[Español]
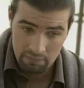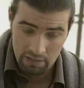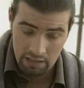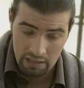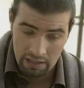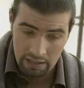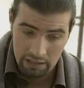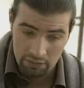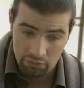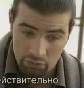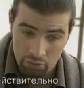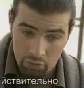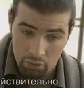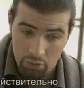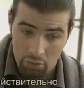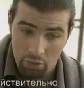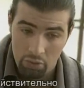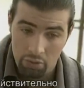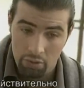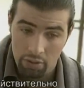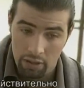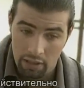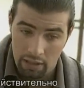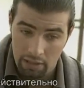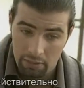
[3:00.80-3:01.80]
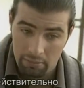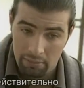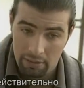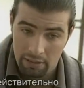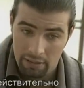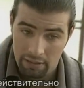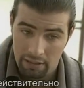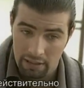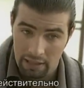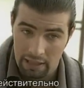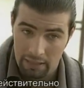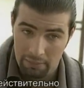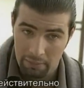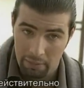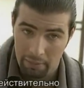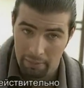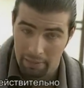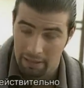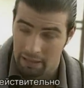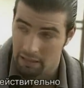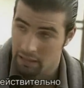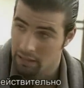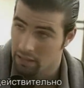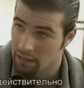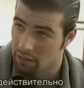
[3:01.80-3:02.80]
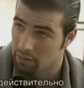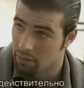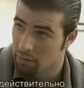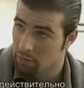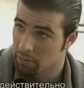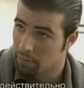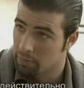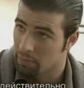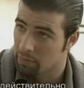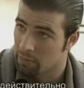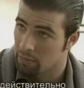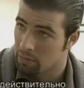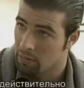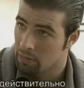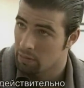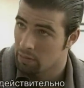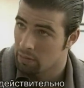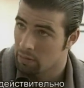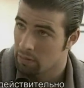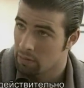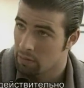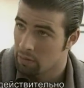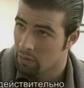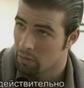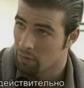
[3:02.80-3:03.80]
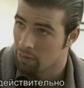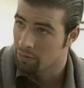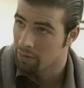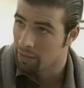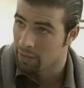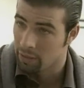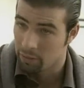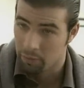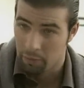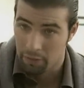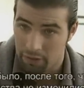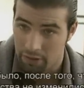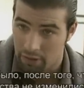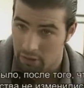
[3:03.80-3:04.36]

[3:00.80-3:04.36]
Cachorro realmente ama a Marina Topo. O sea, después